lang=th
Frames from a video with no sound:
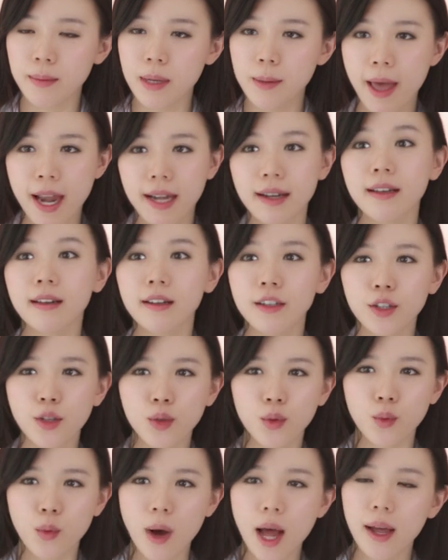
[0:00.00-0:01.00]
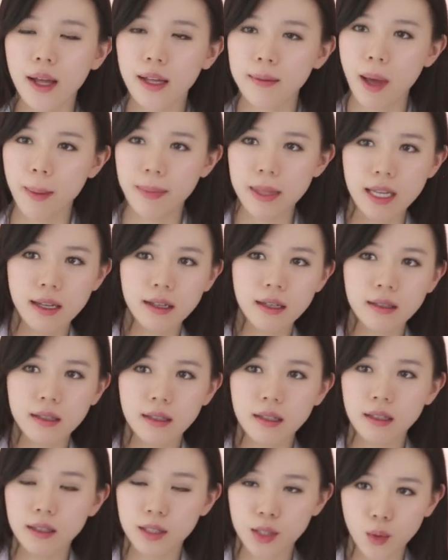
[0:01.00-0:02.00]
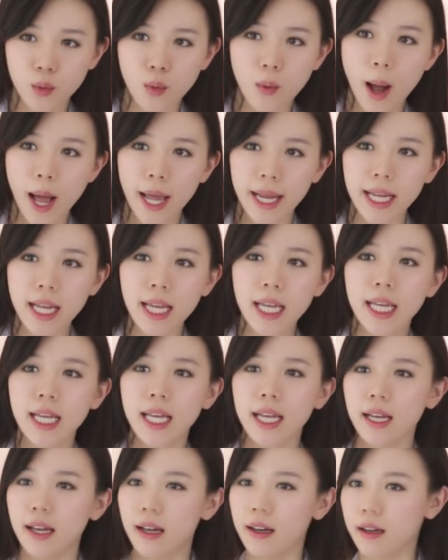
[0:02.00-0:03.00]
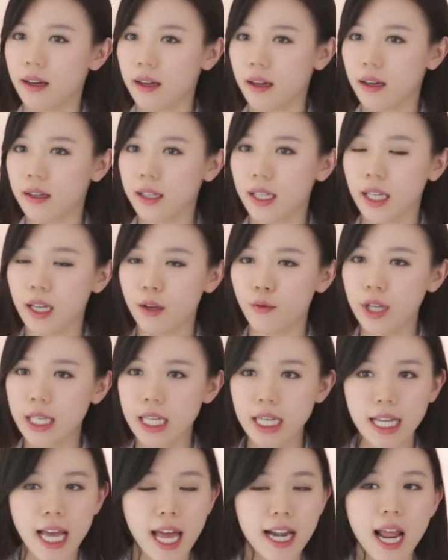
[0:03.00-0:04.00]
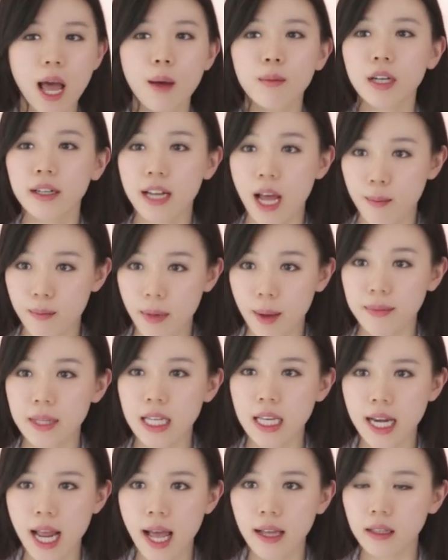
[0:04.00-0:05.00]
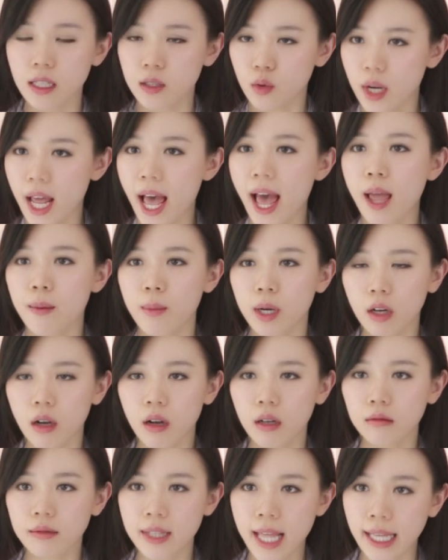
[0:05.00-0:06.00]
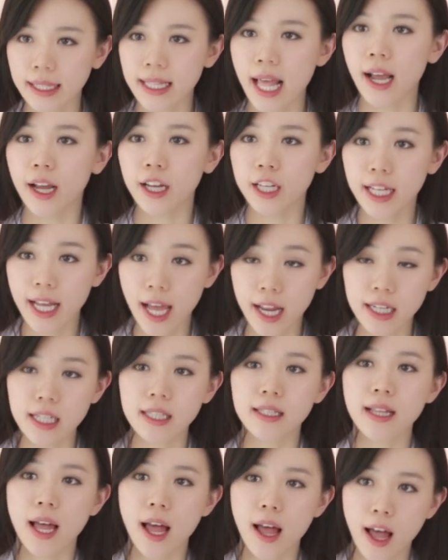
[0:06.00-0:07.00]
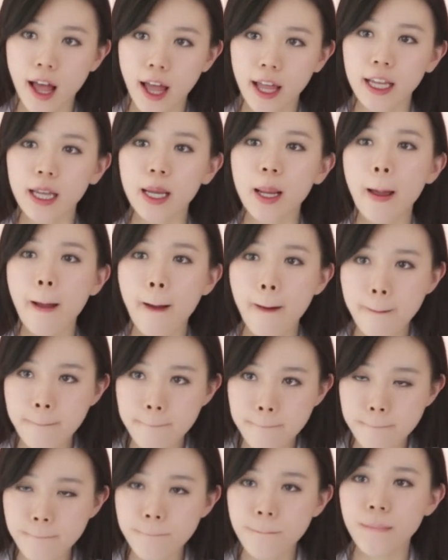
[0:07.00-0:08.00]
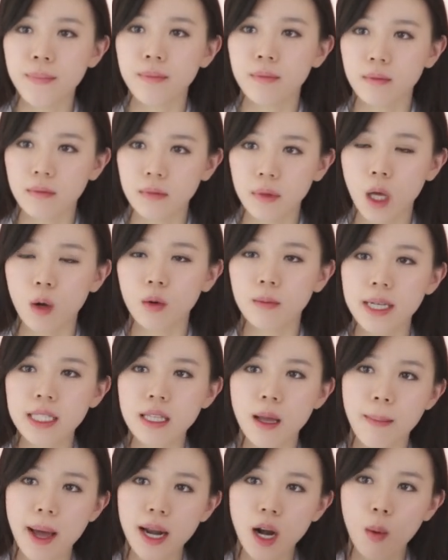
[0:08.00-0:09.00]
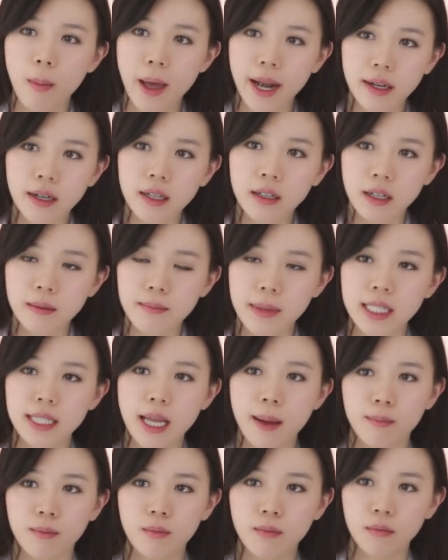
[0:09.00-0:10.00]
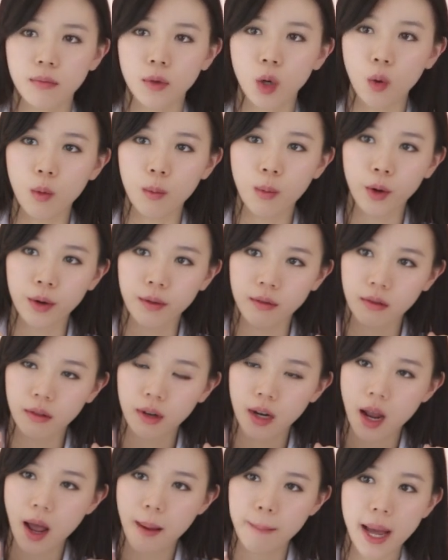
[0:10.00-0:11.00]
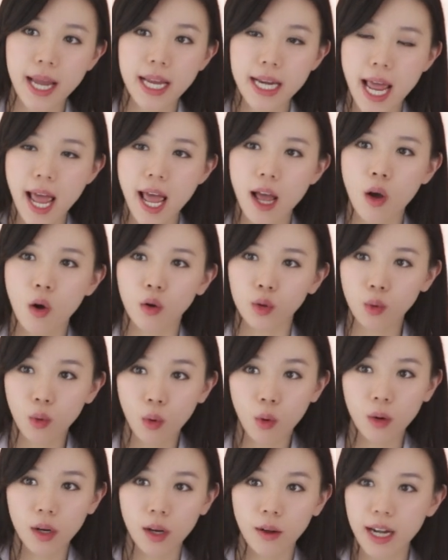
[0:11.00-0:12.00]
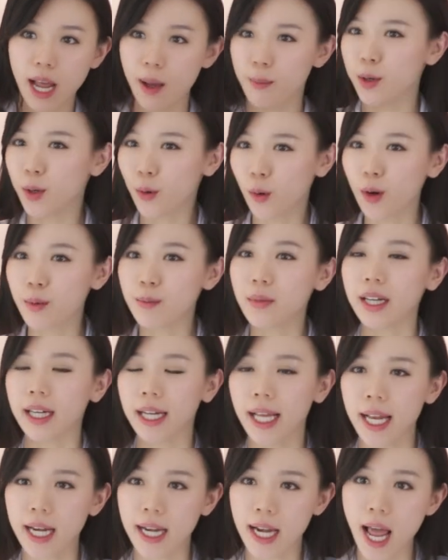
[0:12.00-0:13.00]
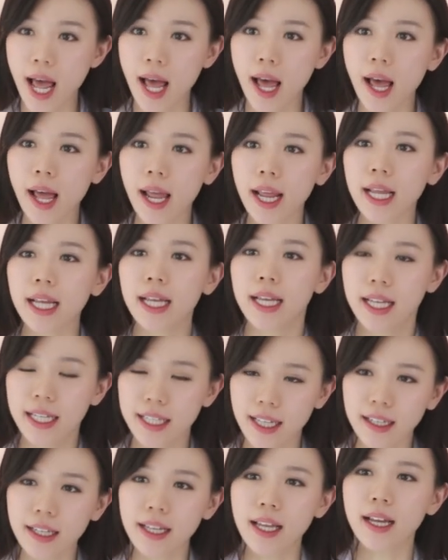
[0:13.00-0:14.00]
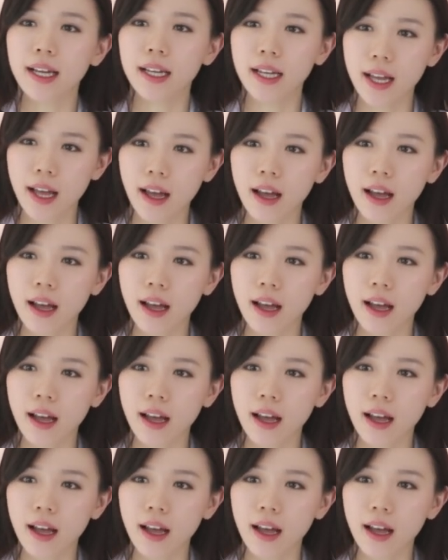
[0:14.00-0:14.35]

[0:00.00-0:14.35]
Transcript: มีแพทเทิร์นอยู่ว่าแบบนี้คือสวยวิธีการทำคือทำแบบนี้นะแต่สุดท้ายมันก็แตกต่างกันที่การดีไซน์เราไม่สามารถเอาแพทเทิร์นมาจับลงบนใบหน้าของทุกคนแล้วทำให้ทุกคนเหมือนกันได้อย่างเงี้ย